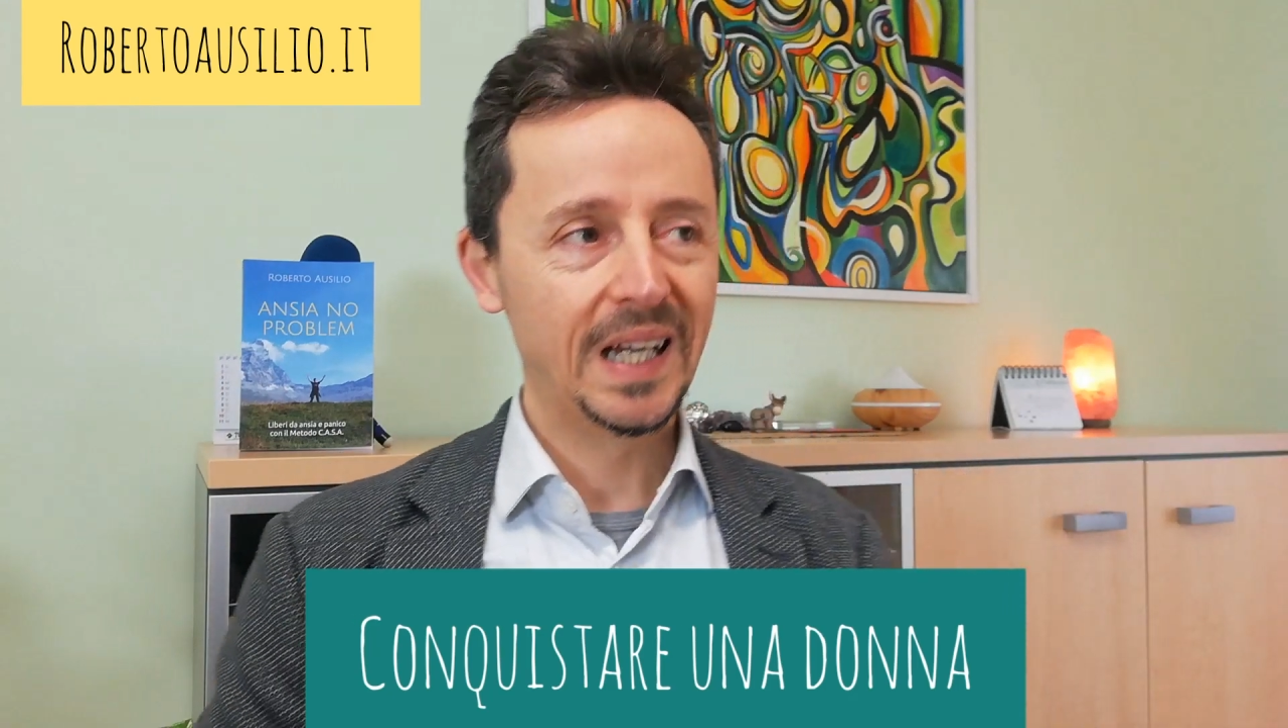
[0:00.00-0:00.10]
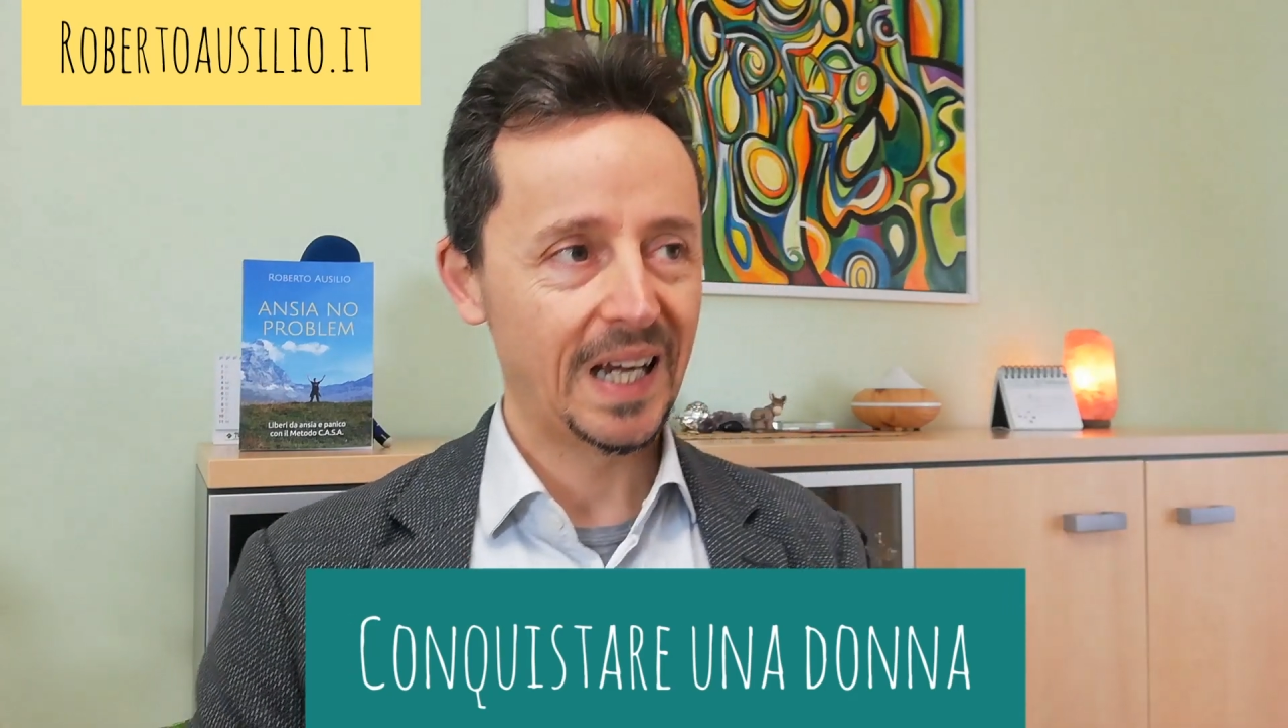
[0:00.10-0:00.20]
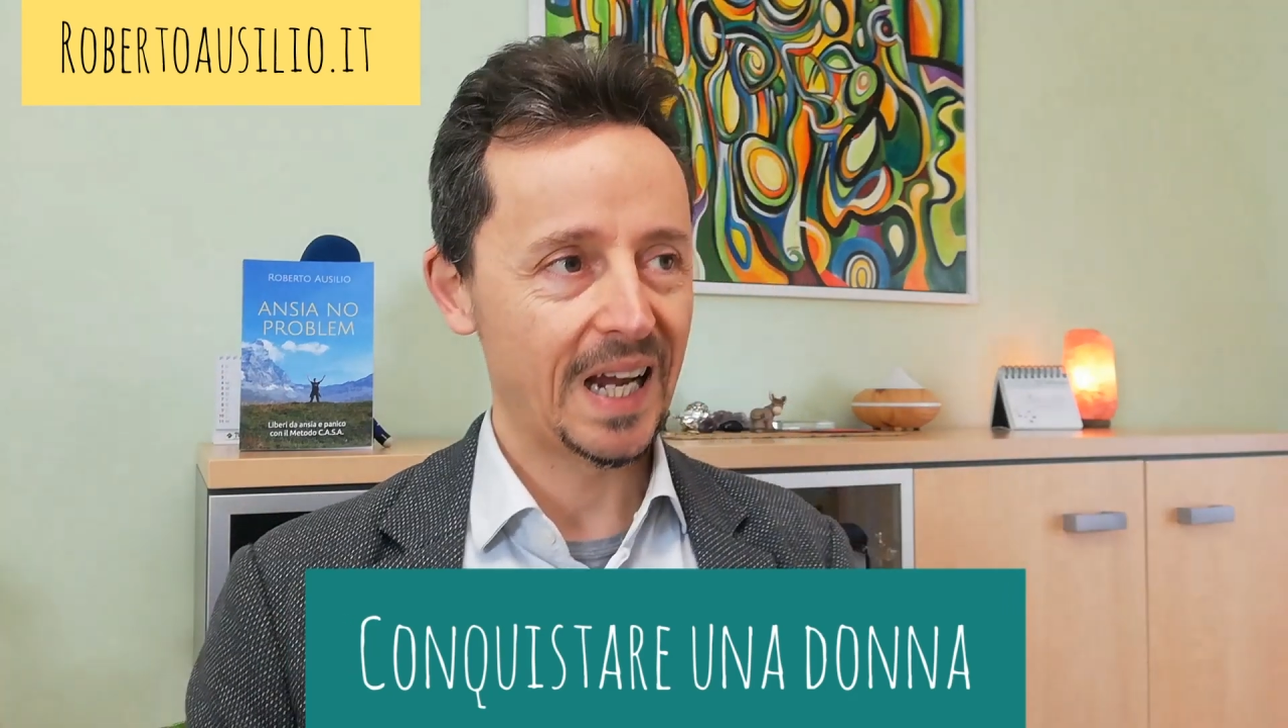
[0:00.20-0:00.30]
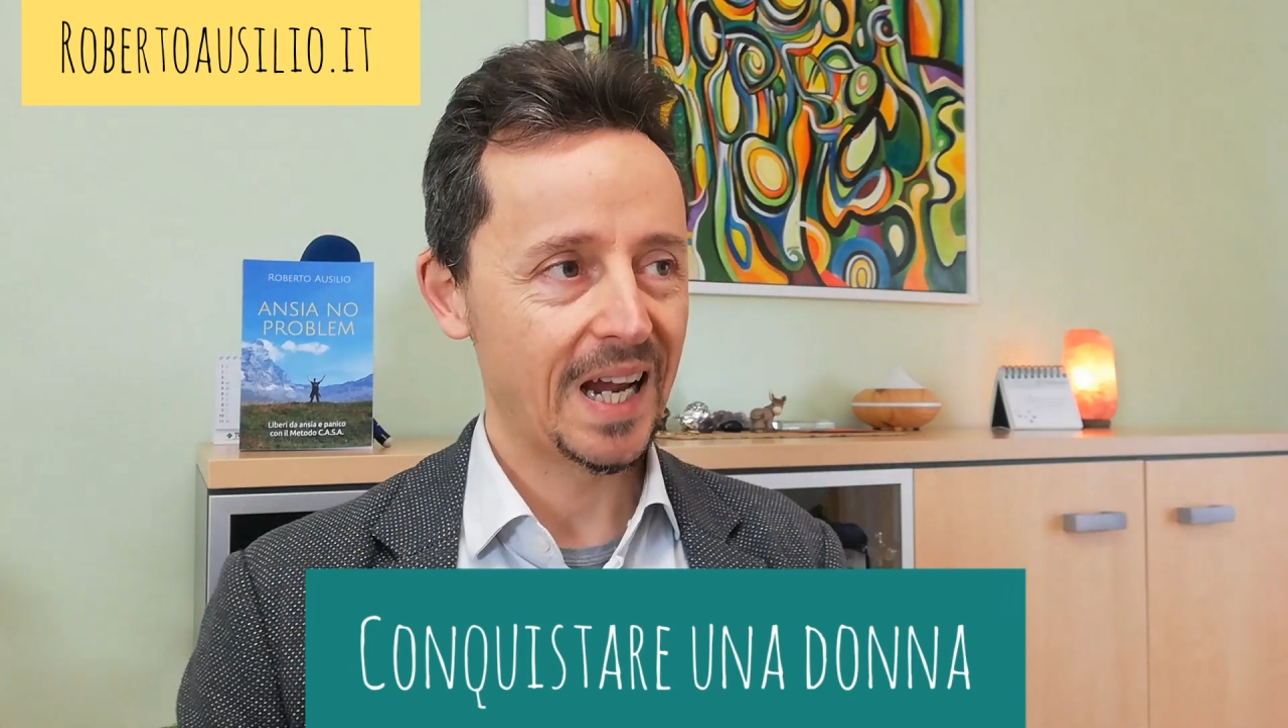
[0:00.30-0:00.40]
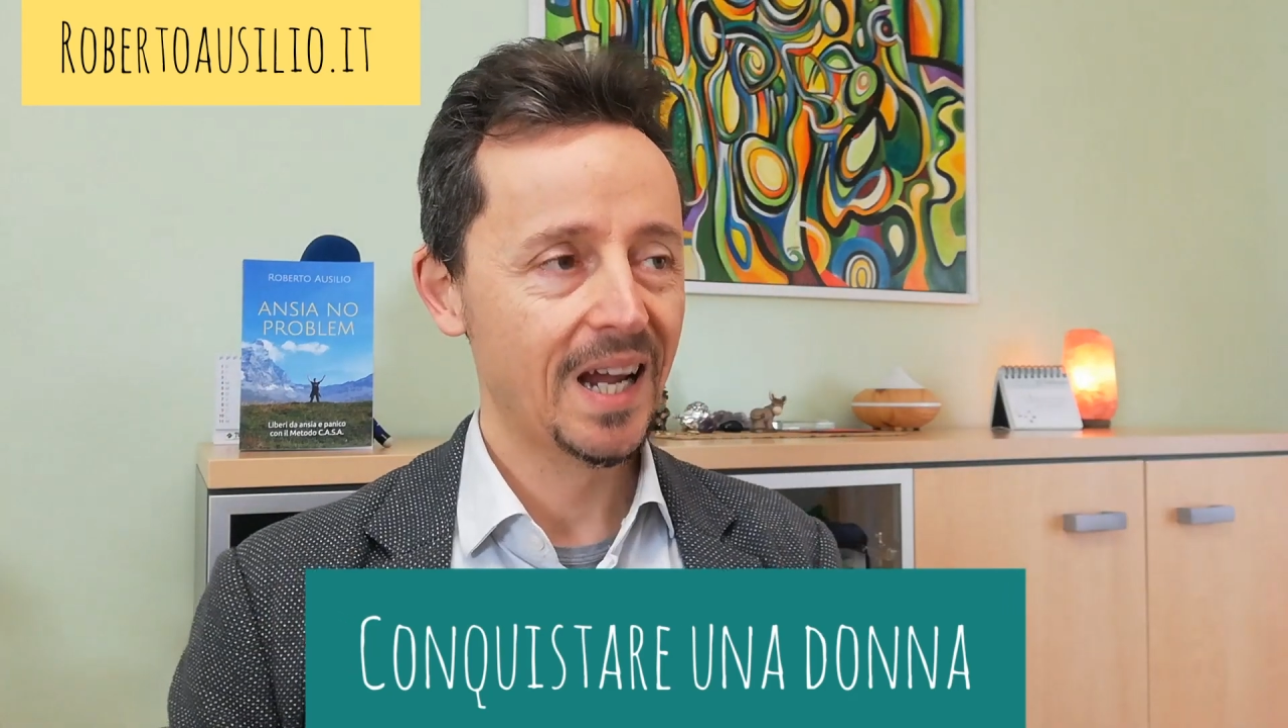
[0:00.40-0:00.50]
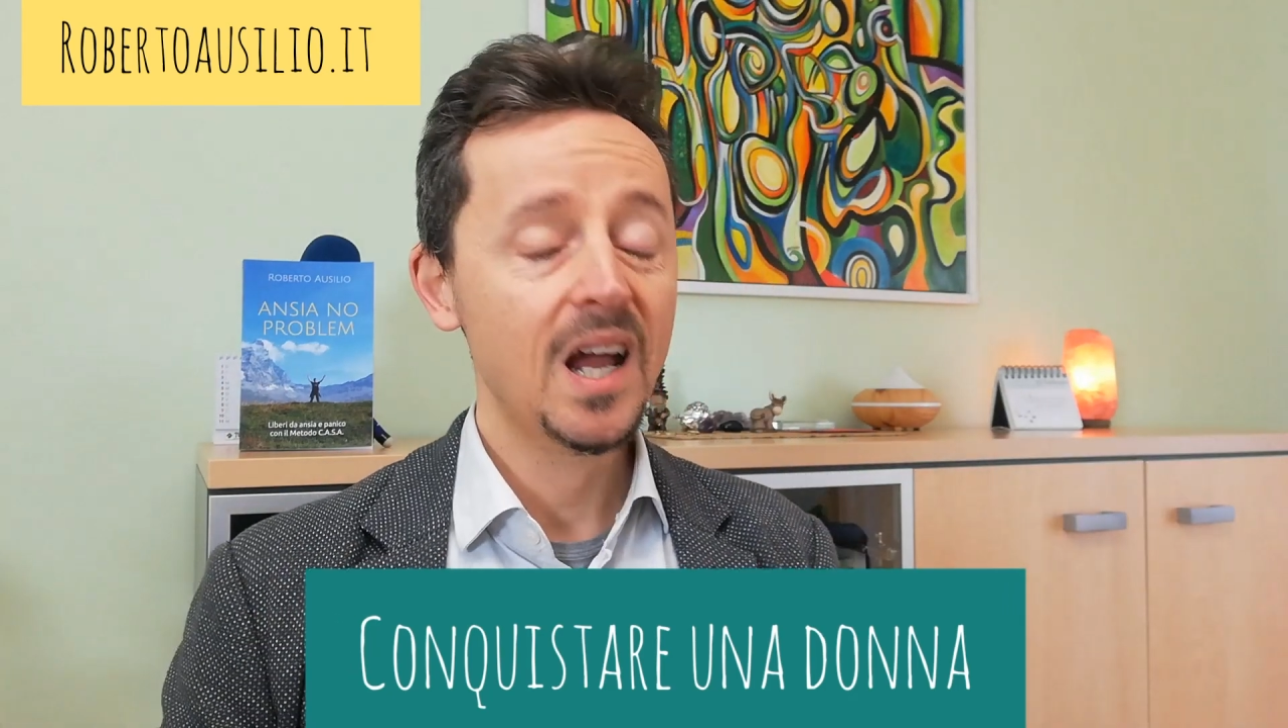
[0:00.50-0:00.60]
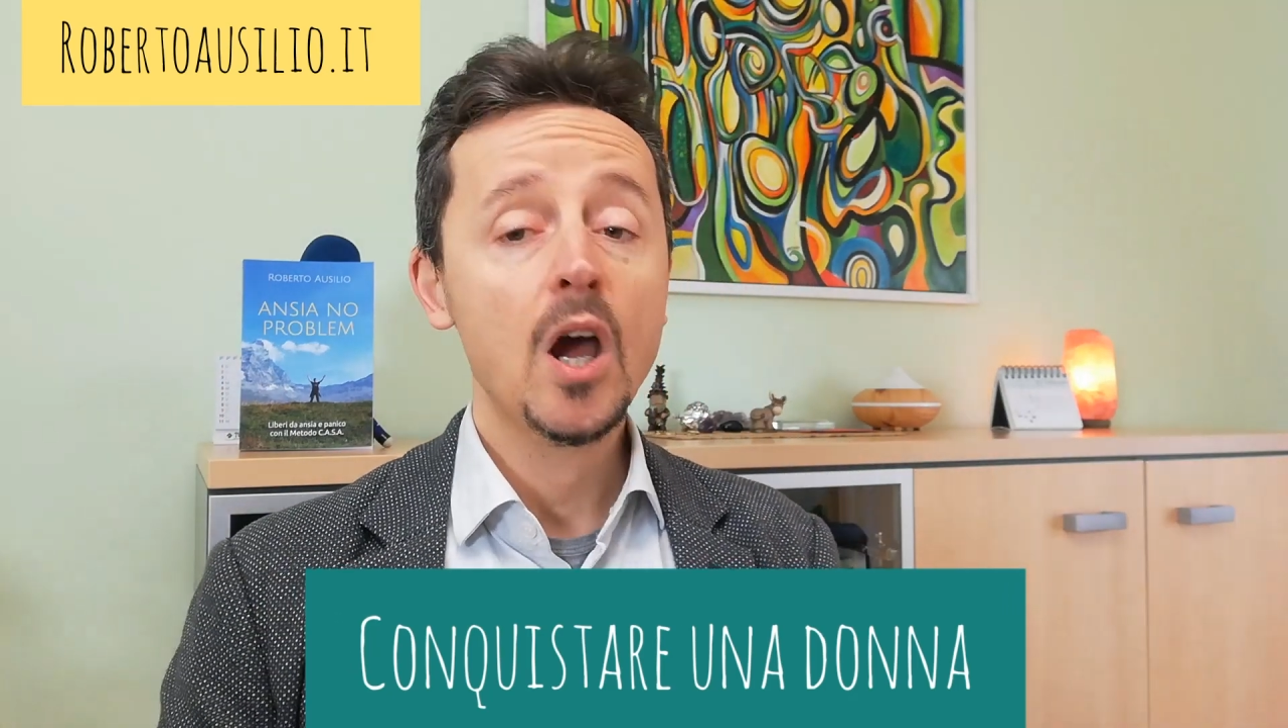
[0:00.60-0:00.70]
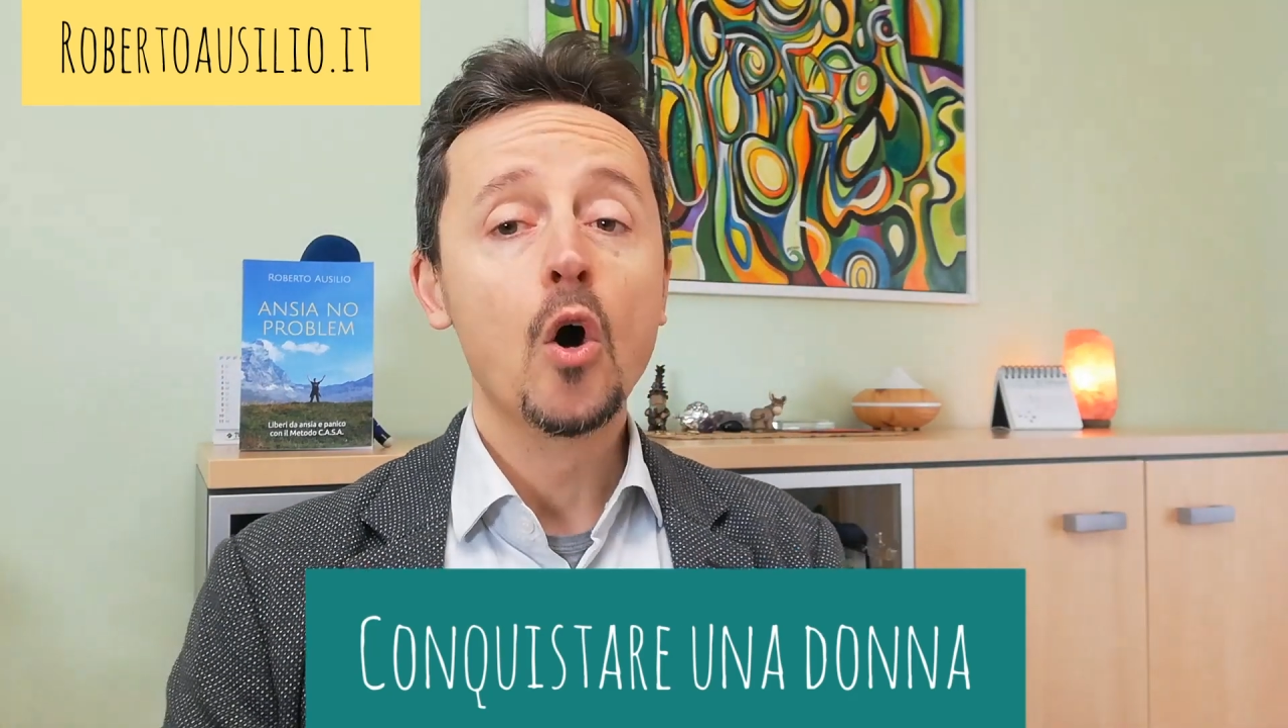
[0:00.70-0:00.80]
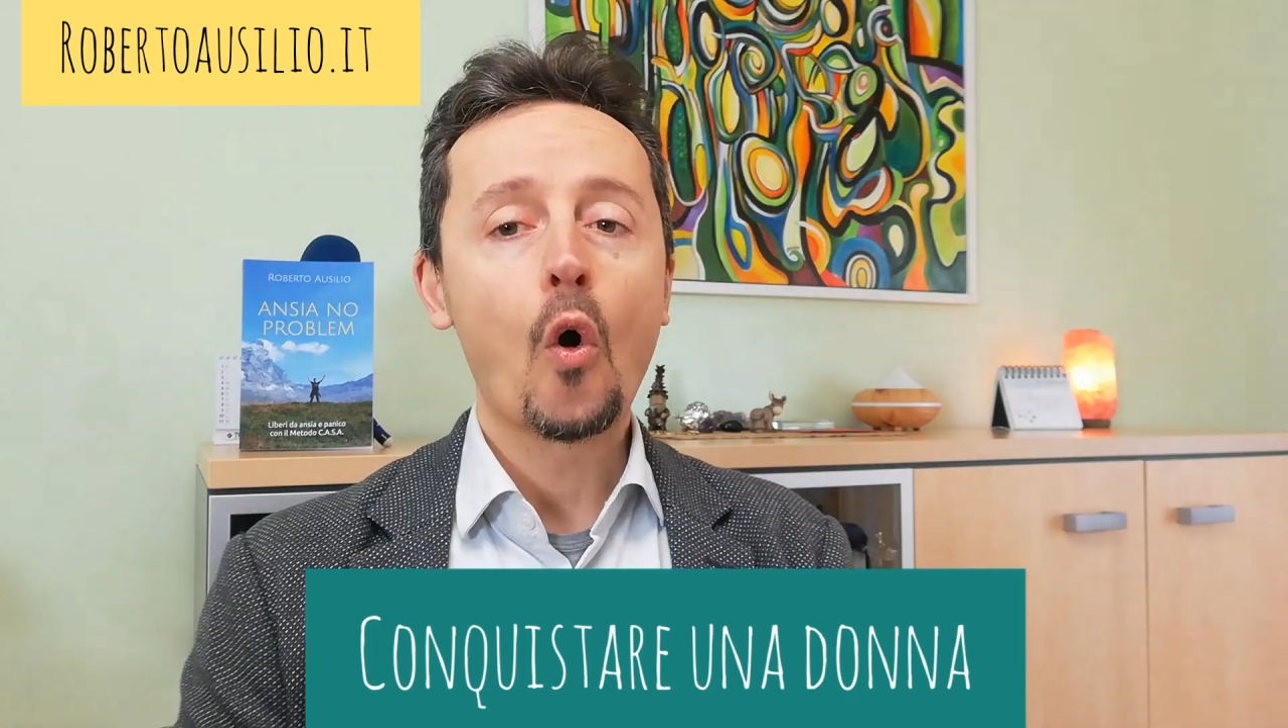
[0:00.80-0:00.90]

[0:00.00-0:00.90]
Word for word: che